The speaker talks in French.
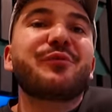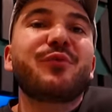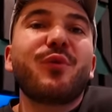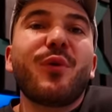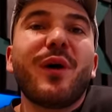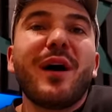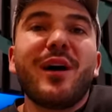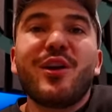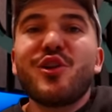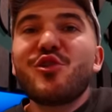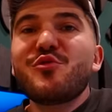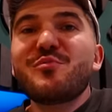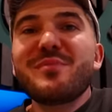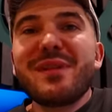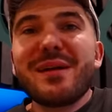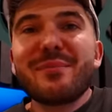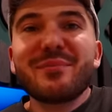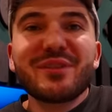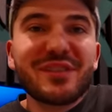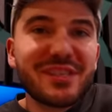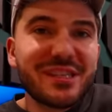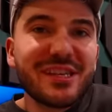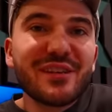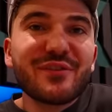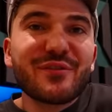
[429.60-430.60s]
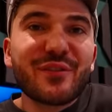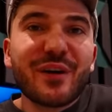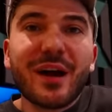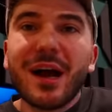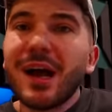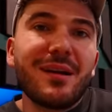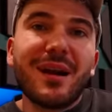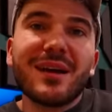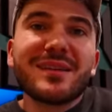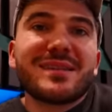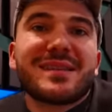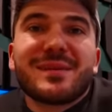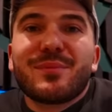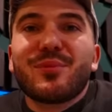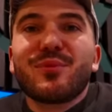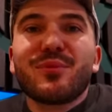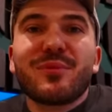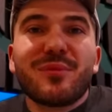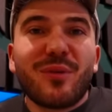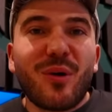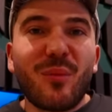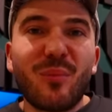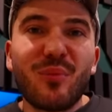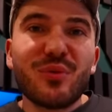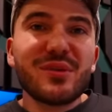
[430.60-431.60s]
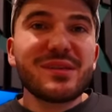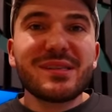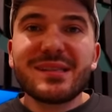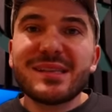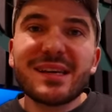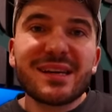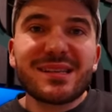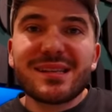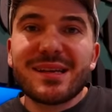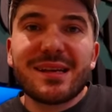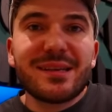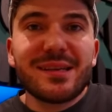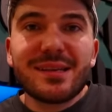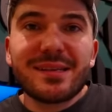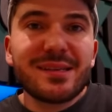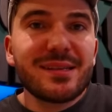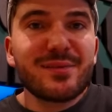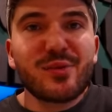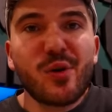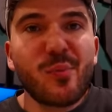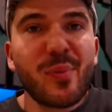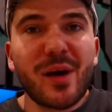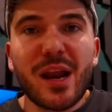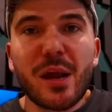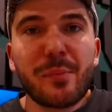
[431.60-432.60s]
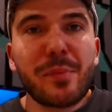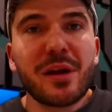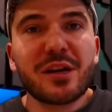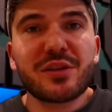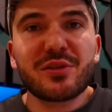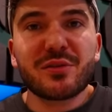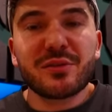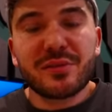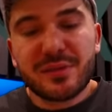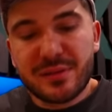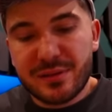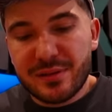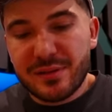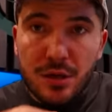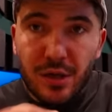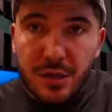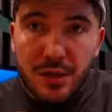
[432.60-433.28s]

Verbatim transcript: fois le même chiffre, là c'est bon, on peut se dire que ça n'existe pas la malchance.